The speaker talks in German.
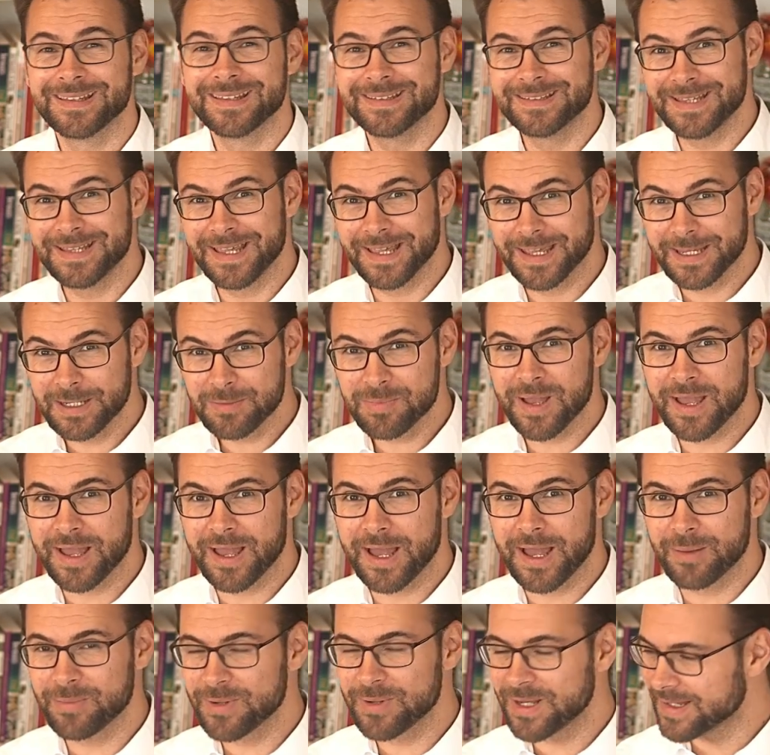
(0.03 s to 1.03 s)
Die
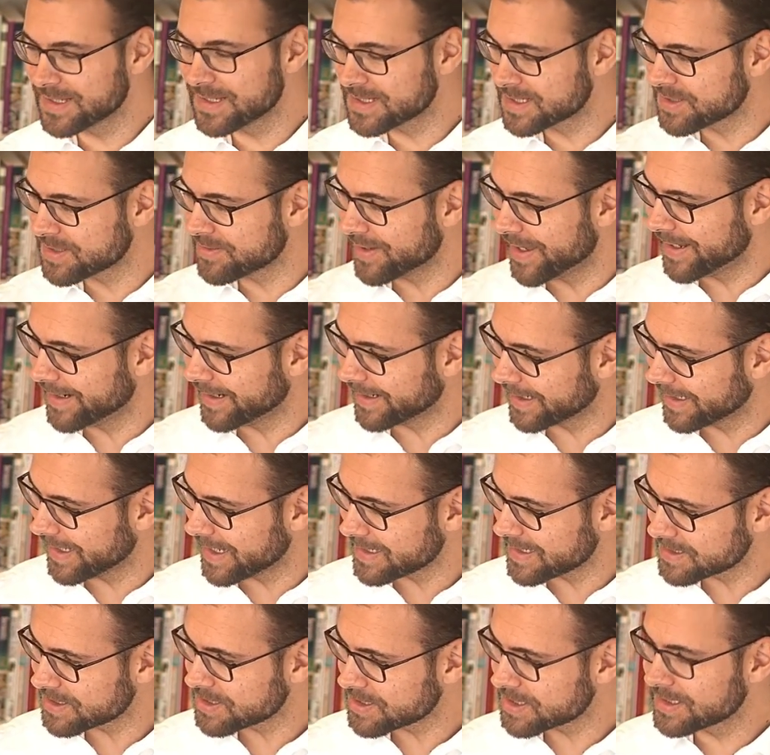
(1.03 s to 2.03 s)
Ringparabel ist zu einer
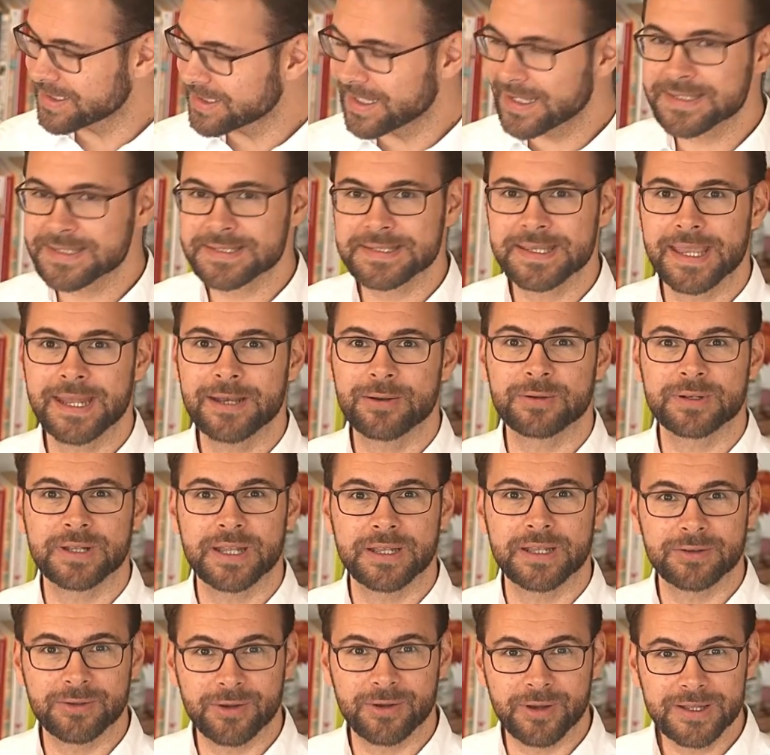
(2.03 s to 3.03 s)
klassischen Erzählung
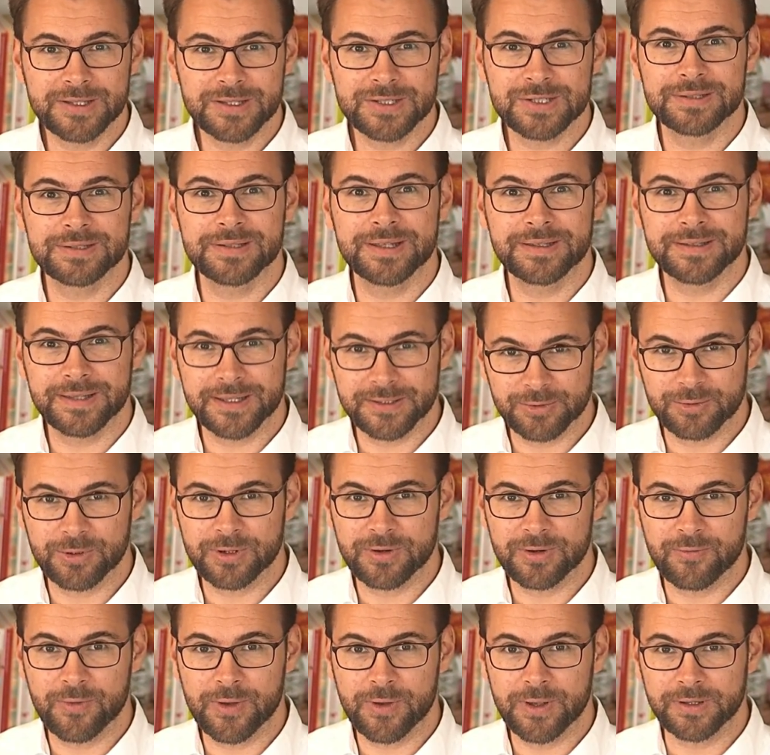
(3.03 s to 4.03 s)
der deutschen
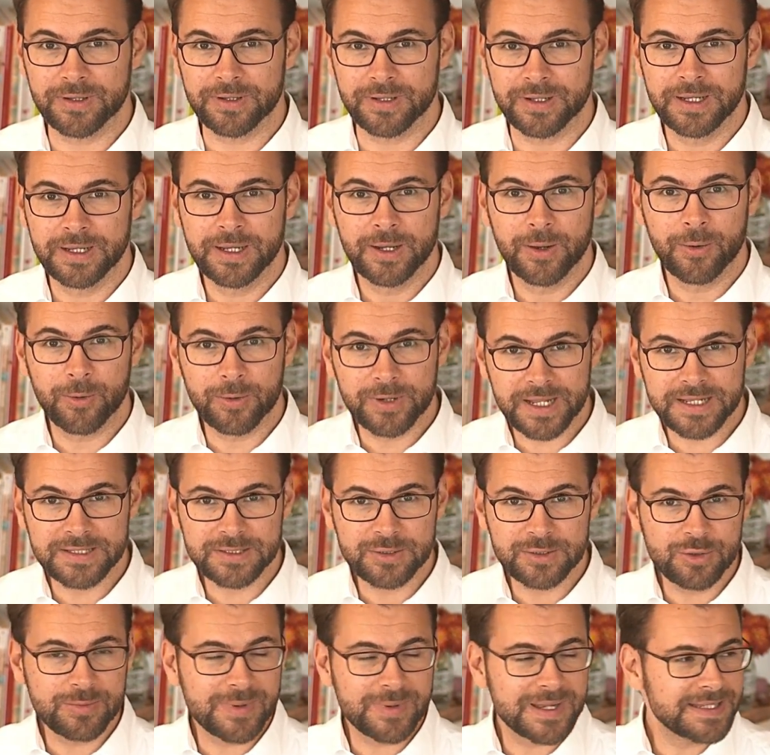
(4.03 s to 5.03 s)
Literatur geworden und
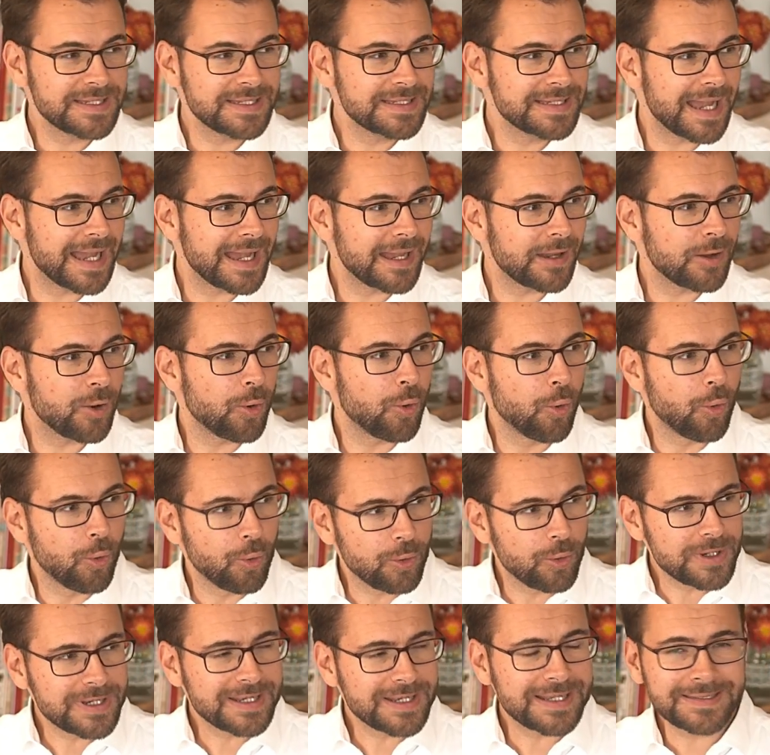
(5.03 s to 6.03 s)
hat über die Jahre
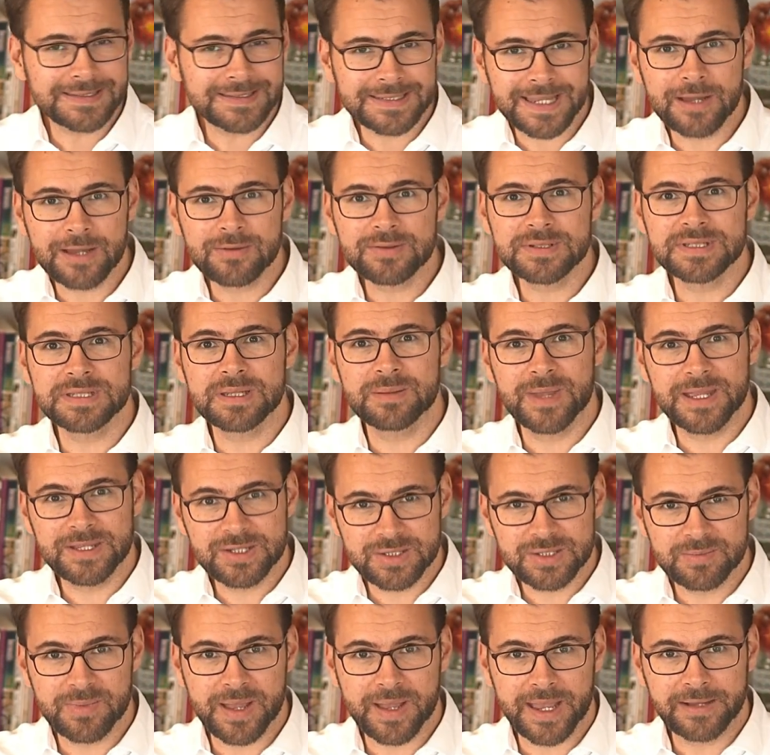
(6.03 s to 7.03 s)
Hunderttausende
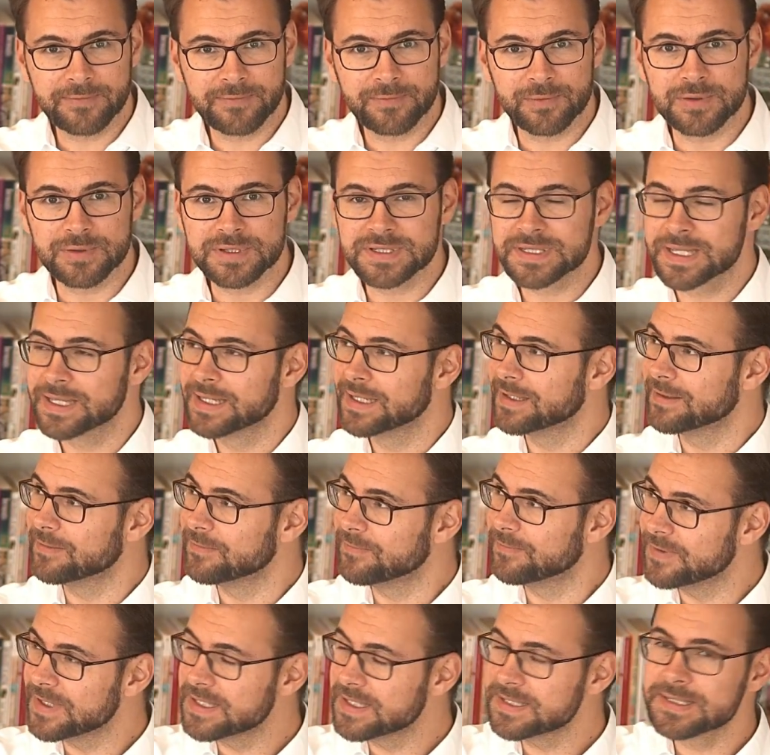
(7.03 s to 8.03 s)
Menschen beeinflusst,
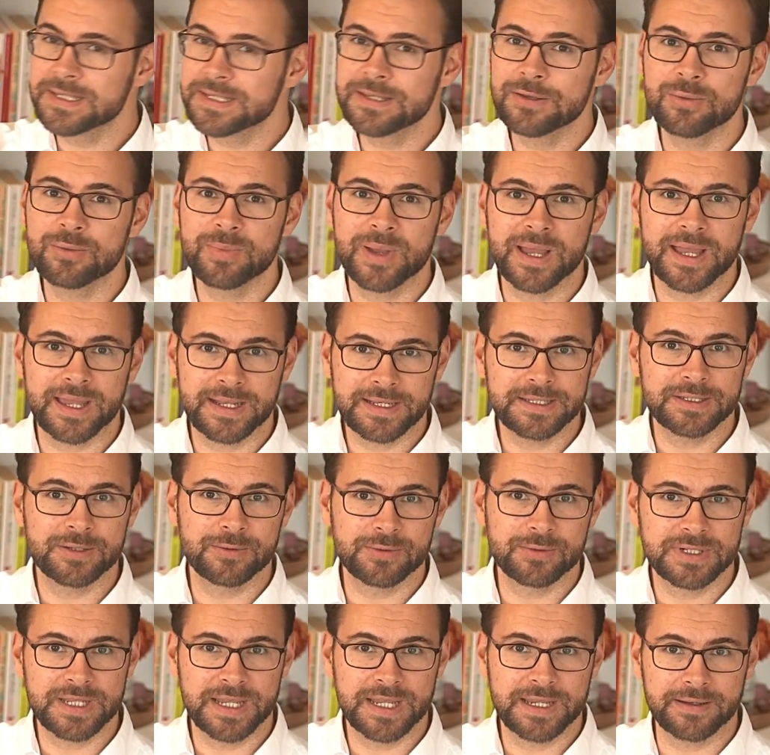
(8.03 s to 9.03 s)
wie sie über
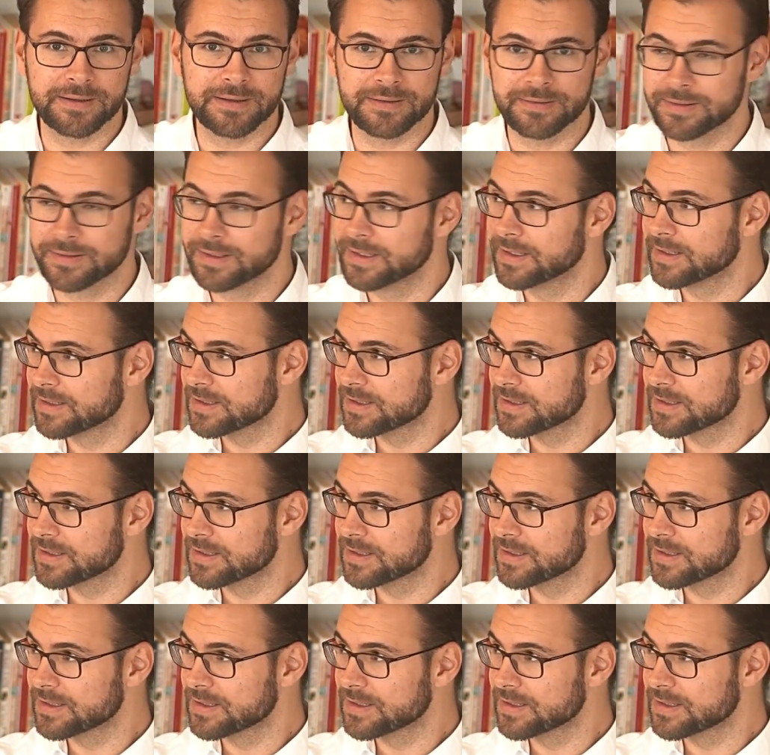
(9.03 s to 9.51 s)
Religion denken.